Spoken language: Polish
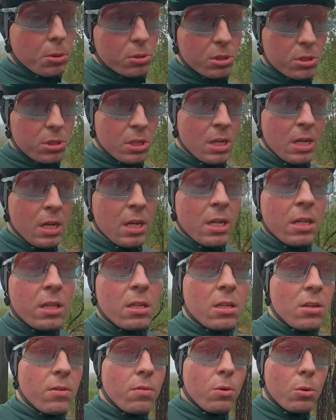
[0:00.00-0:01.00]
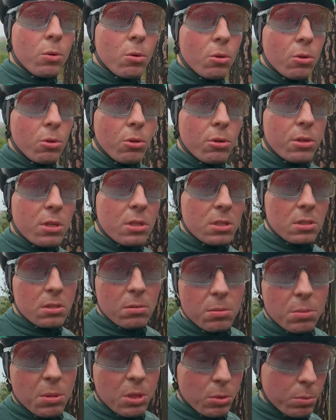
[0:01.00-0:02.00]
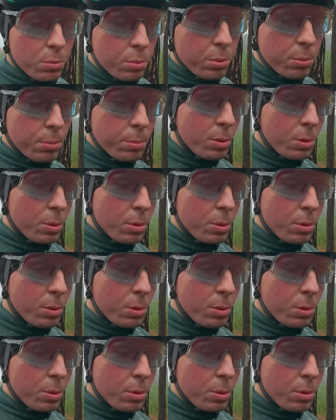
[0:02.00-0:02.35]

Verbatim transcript: Chociaż takie fluo kolorki czasami mają